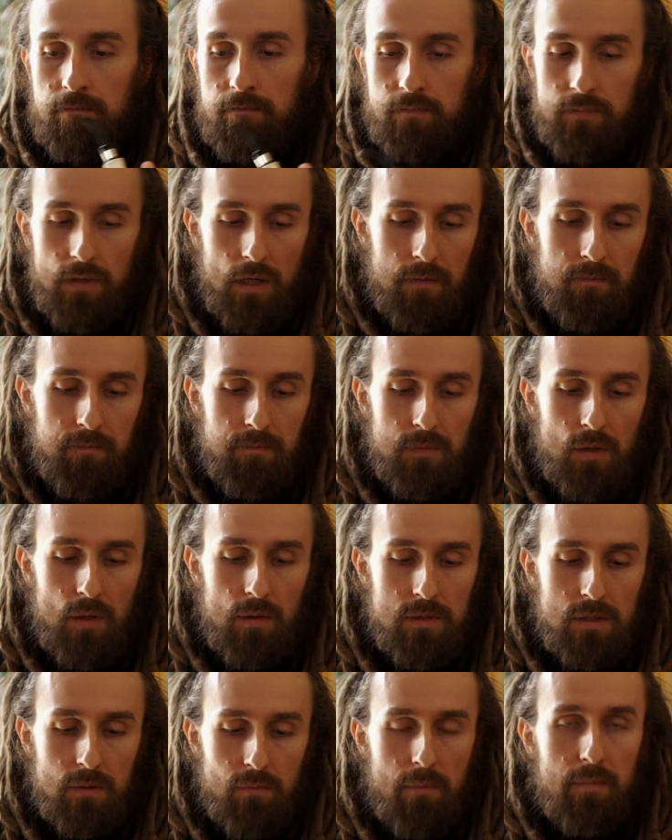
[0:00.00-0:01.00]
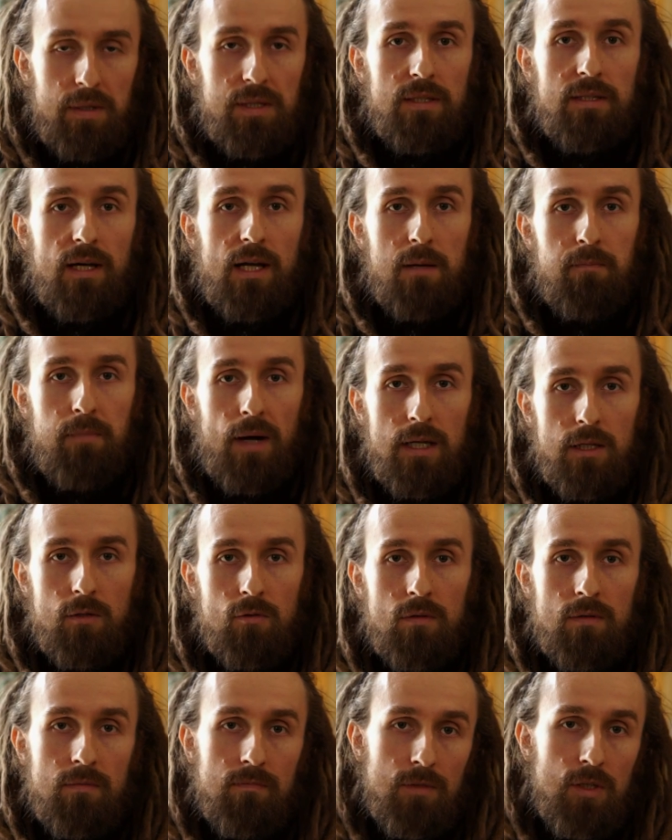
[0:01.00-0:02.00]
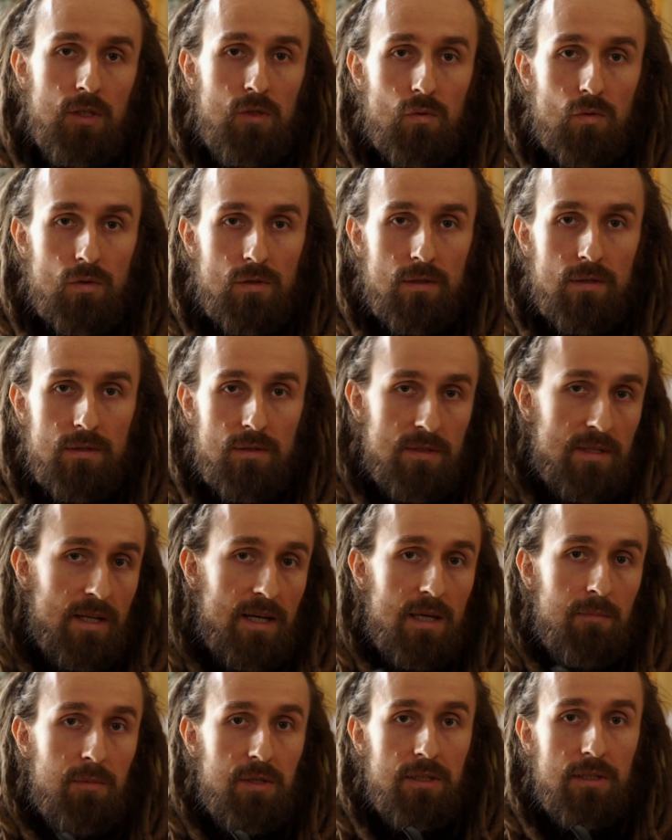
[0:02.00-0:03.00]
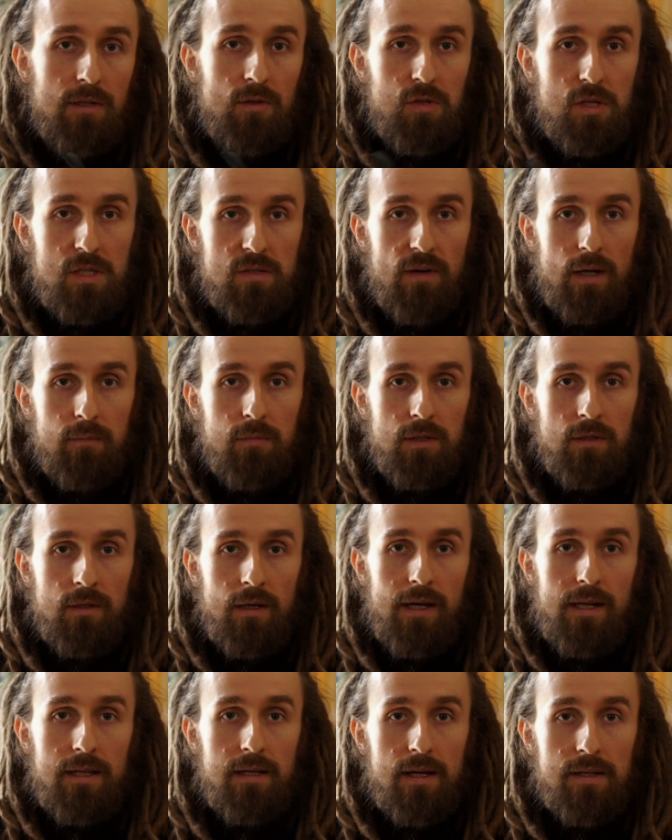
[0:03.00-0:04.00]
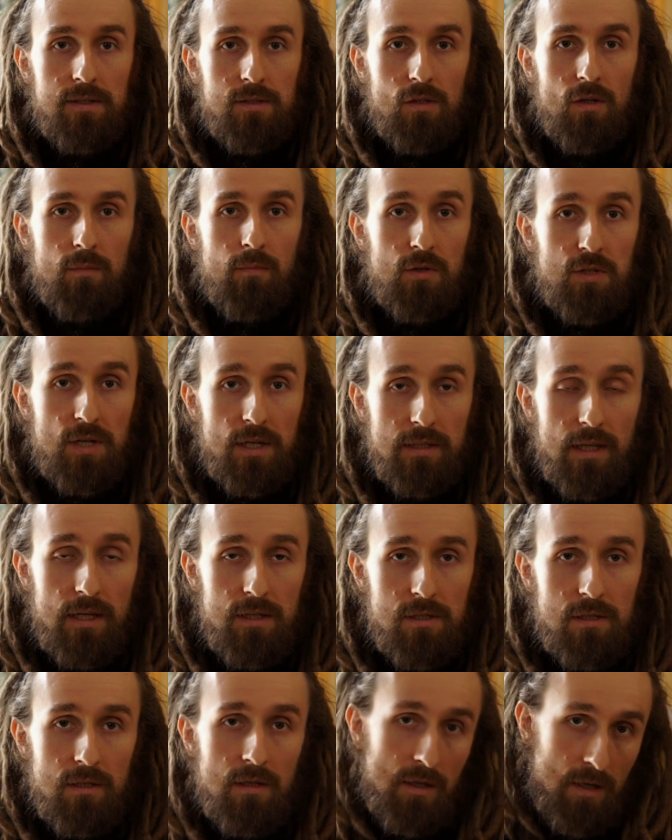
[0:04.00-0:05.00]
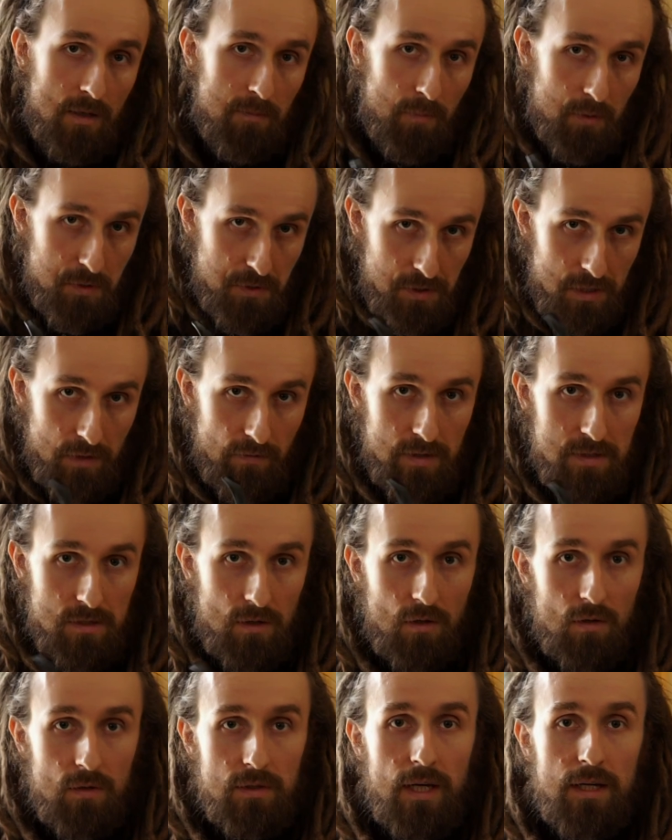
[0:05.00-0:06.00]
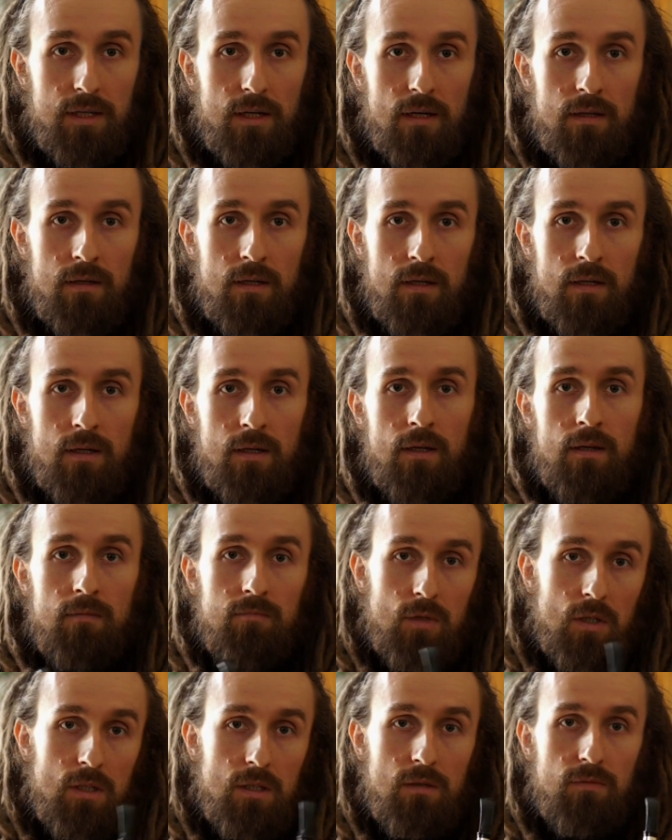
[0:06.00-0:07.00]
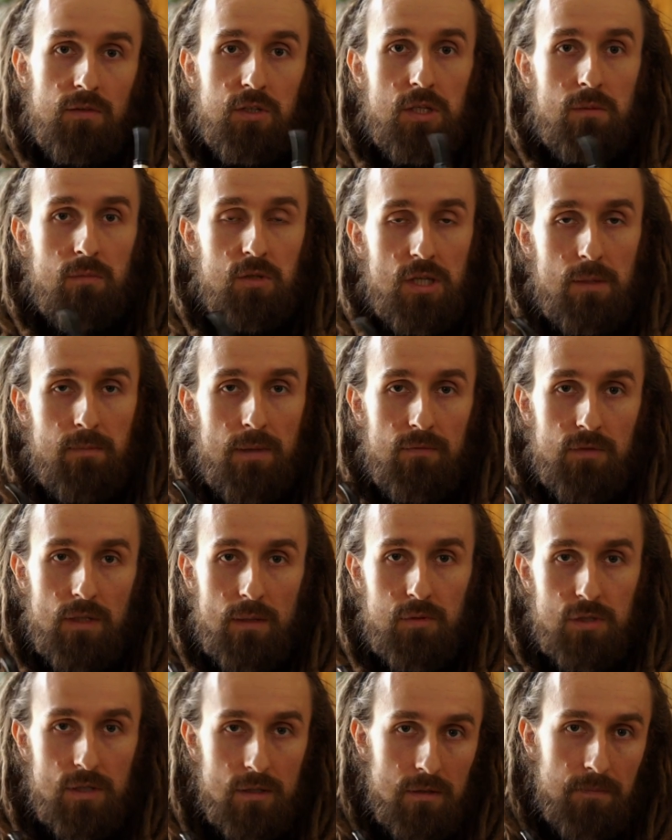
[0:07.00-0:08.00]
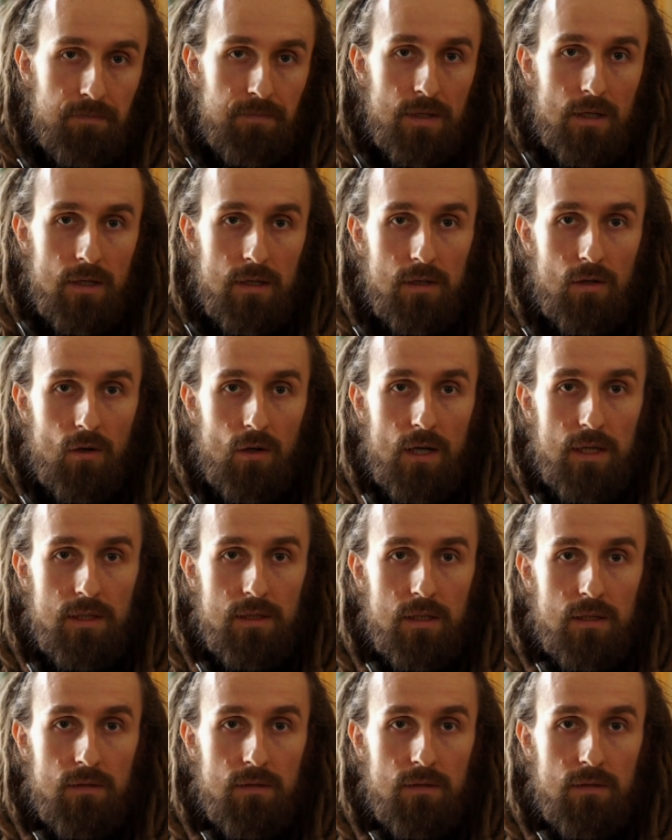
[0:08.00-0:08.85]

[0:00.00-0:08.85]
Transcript: No, to sobie będę dalej palił i cóż, zostaje mi tylko się z Wami elegancko pożegnać, podziękować za oglądanie. No i widzimy się pewnie przy e, kolejnych